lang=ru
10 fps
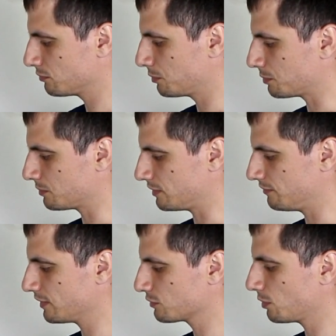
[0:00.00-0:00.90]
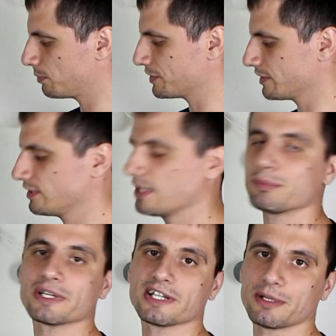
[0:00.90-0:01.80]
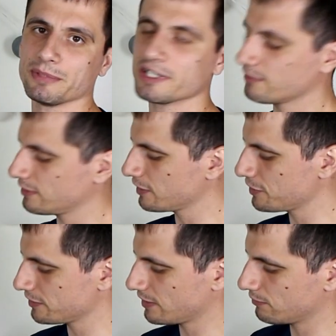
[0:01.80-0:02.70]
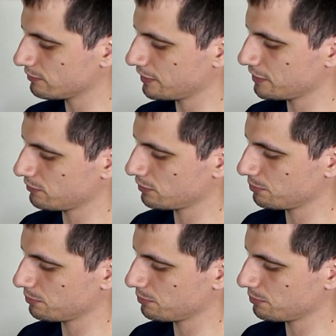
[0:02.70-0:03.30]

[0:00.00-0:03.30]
общем-то, две кнопочки для программирования счета, вот эти вот